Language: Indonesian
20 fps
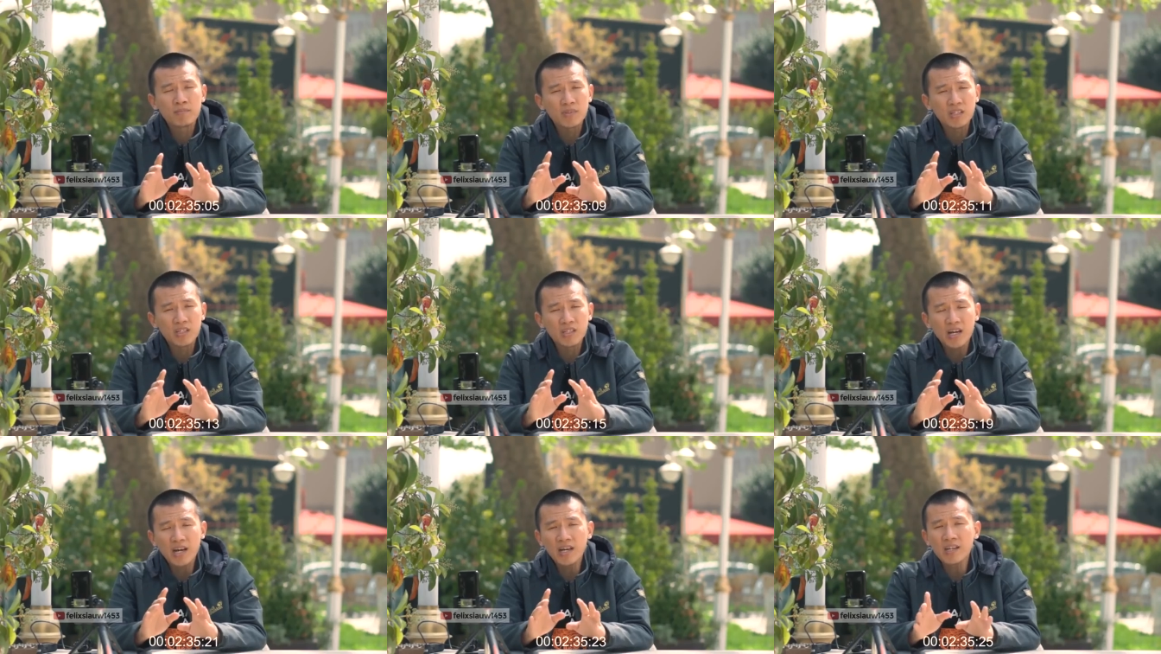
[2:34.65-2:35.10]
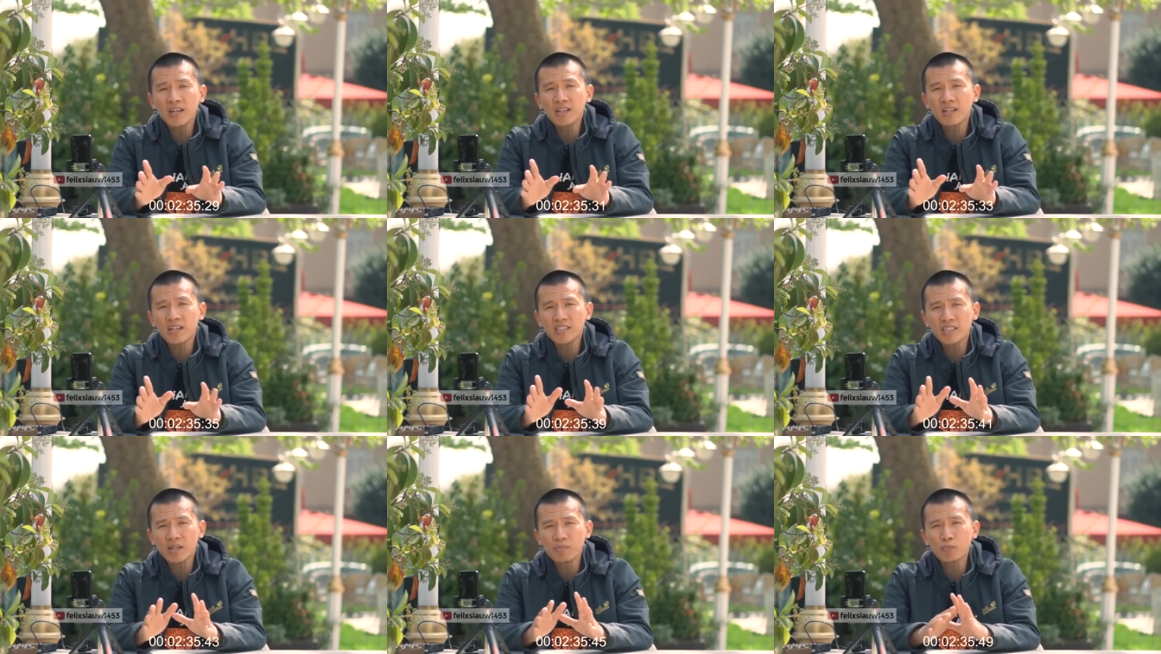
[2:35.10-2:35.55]
tidak ada
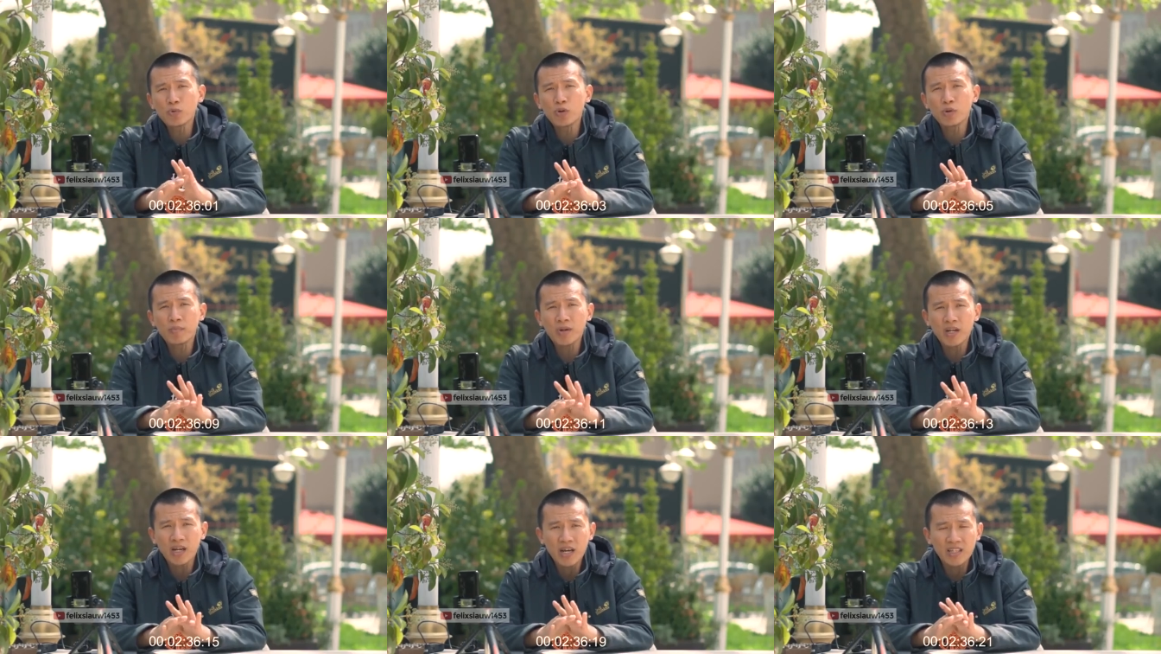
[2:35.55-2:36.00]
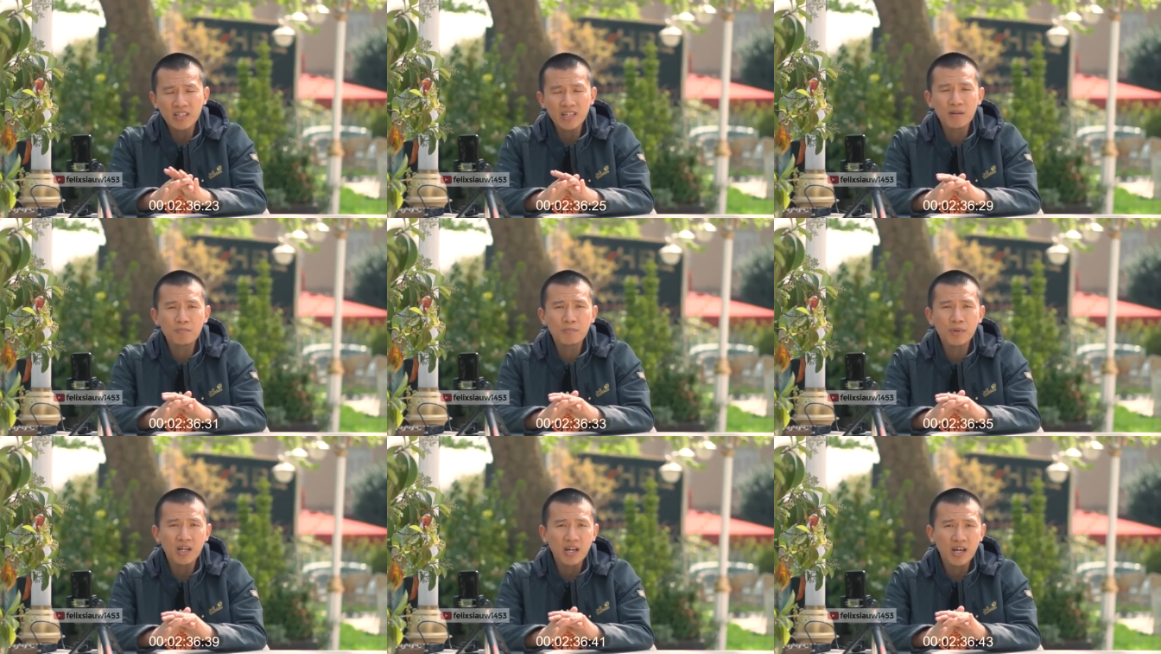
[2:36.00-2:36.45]
tercampur
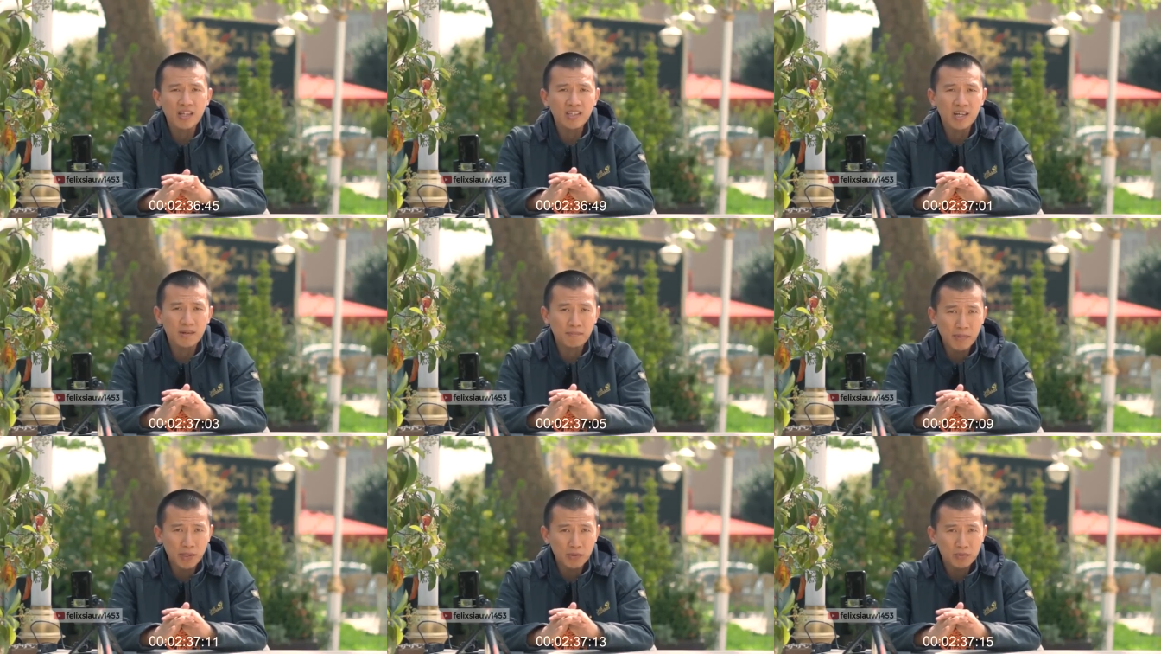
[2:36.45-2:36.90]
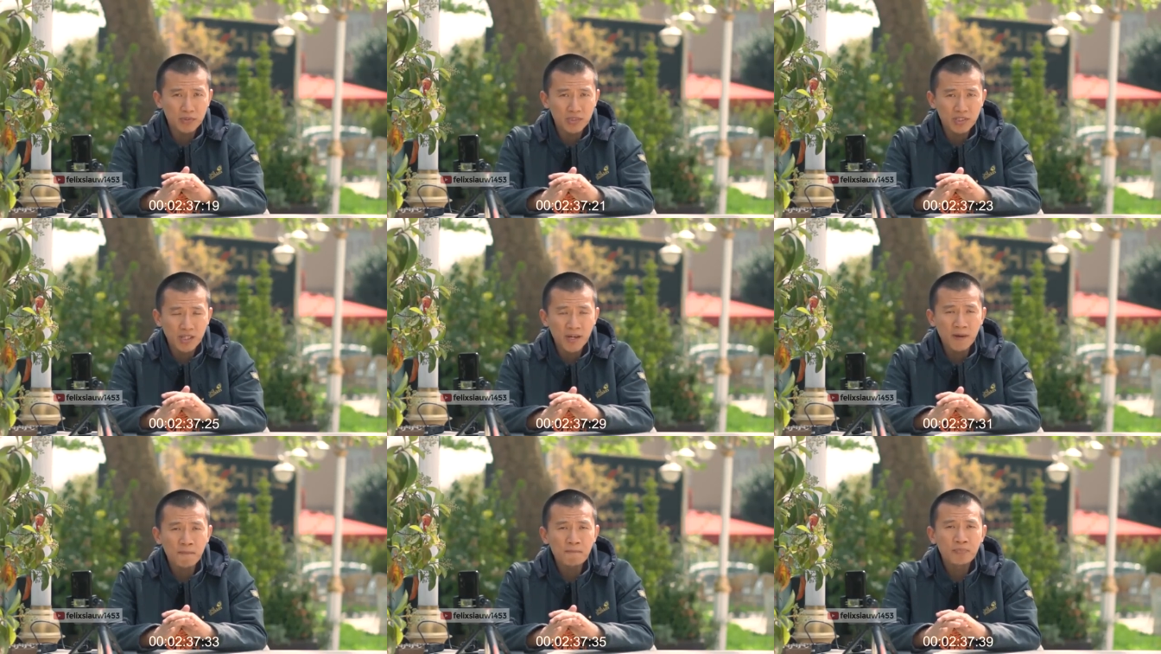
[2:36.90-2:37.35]
perkataan-perkataan
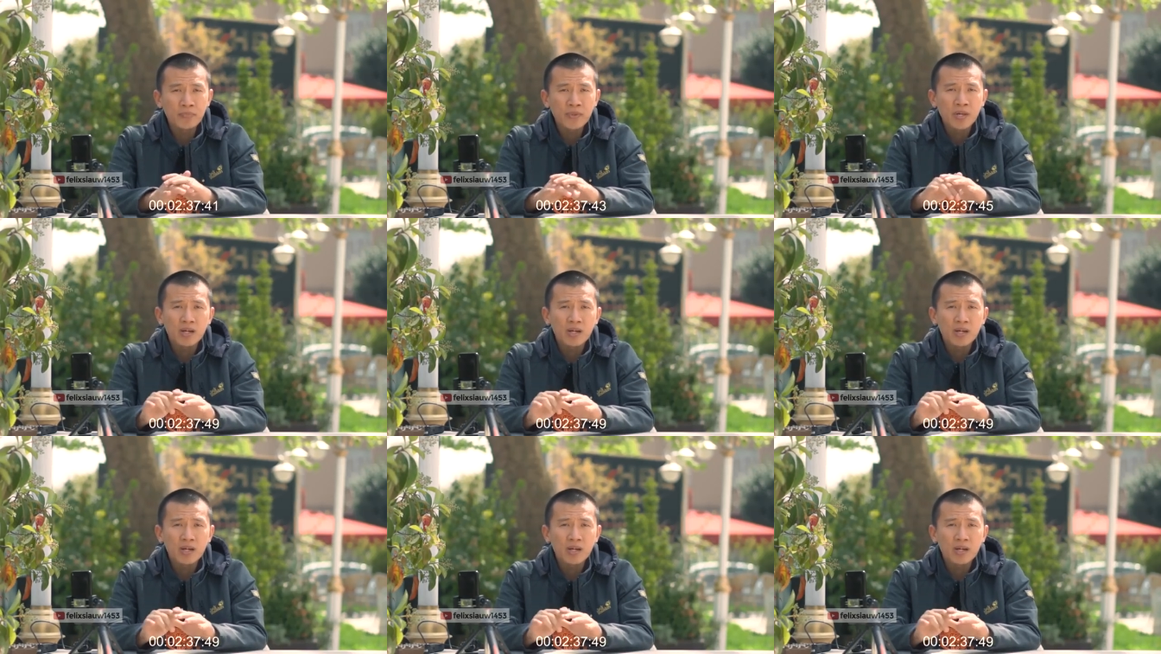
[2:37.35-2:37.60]
manusia,